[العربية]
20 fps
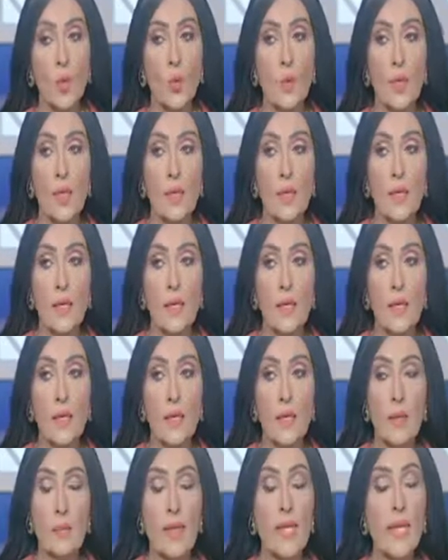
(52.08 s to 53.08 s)

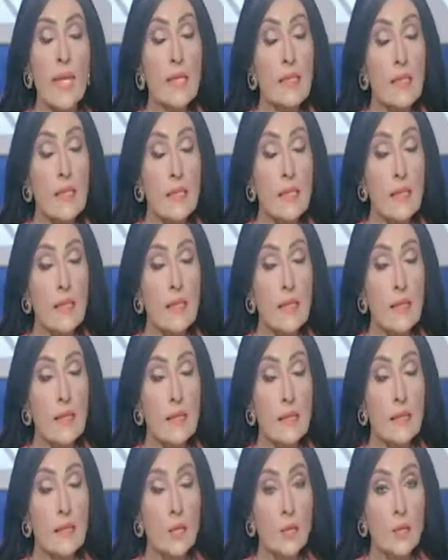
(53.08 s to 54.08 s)
والمنازل
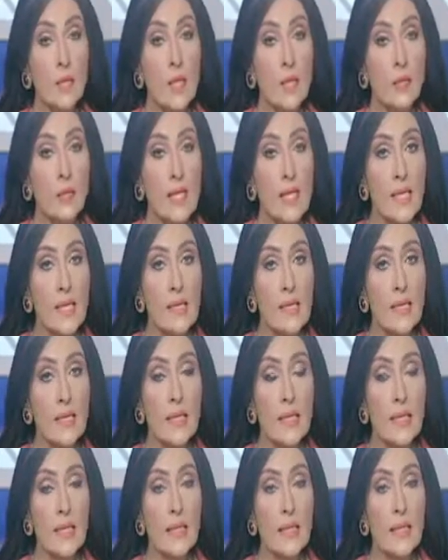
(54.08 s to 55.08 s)
آه، تطوير
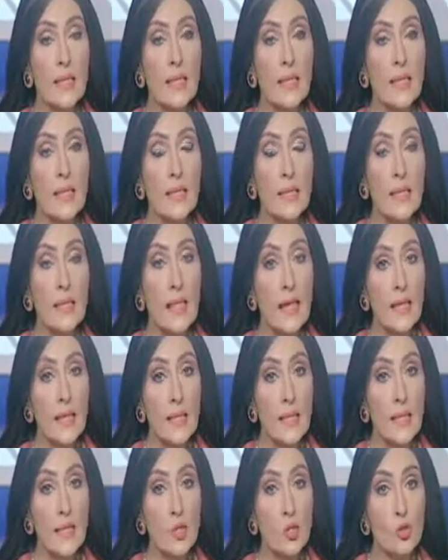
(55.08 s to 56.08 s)
المنازل
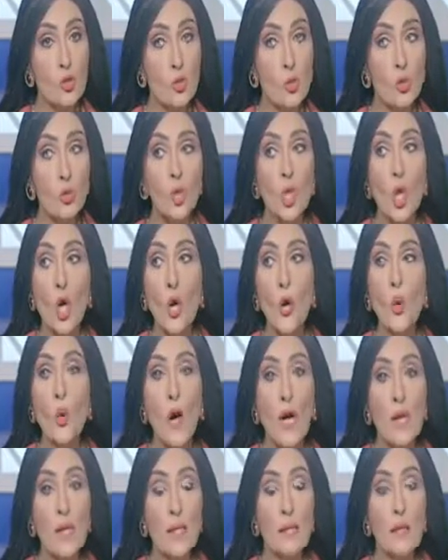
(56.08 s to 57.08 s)
الايله للسقوط
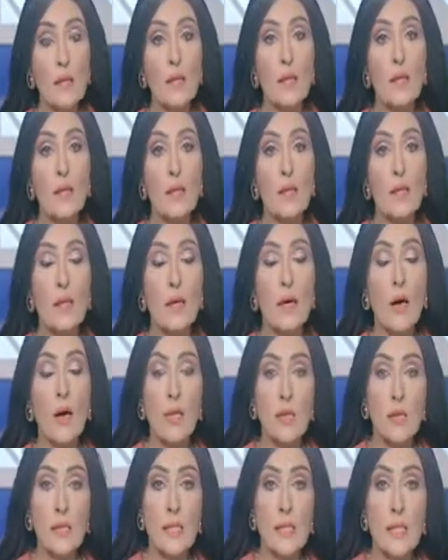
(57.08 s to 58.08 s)
وايضا
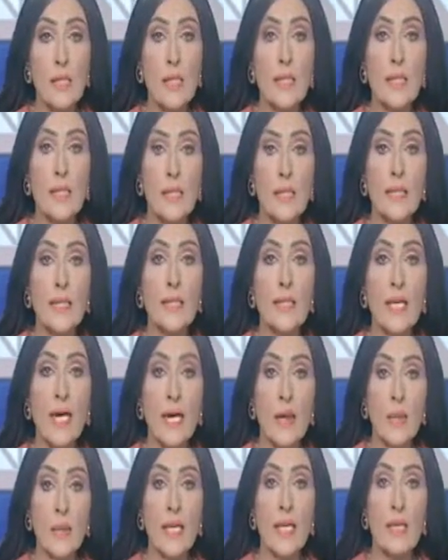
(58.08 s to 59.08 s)
أراضي
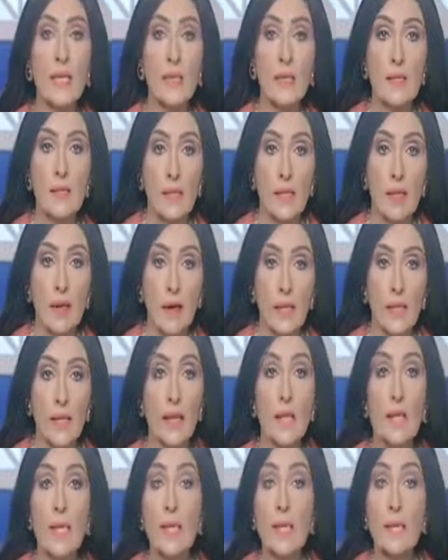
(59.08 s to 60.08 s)
لأماكن صناعية
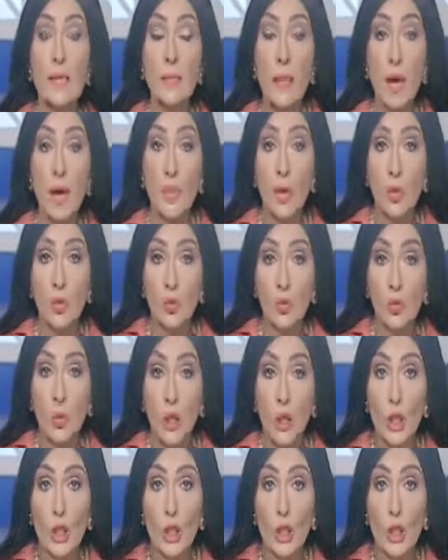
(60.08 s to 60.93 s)
الاجتماع برضو